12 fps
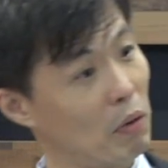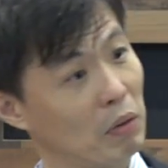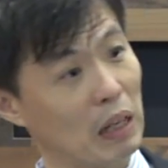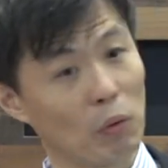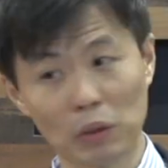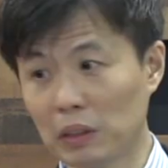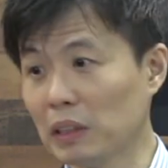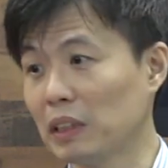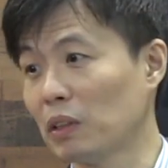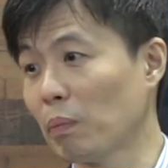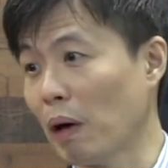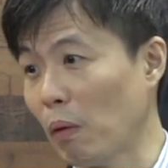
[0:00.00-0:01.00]
他，我自己
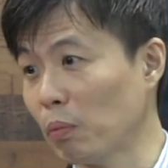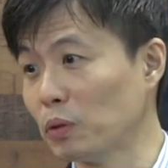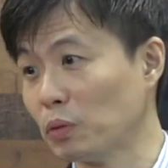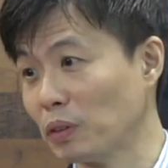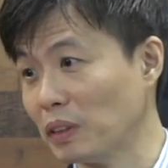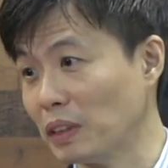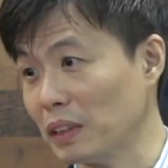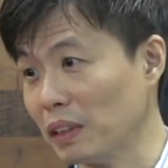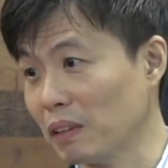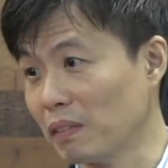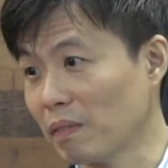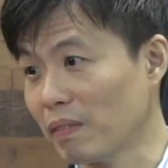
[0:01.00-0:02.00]
都保不住自己了。
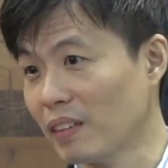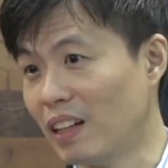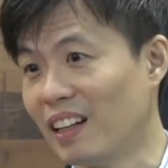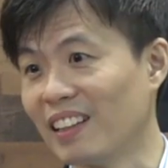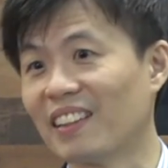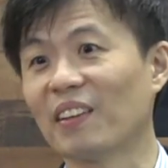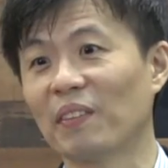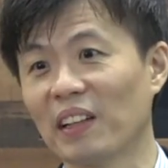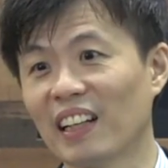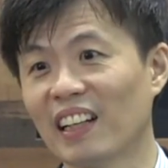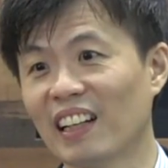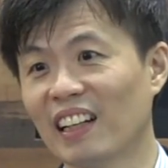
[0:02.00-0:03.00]
对不对？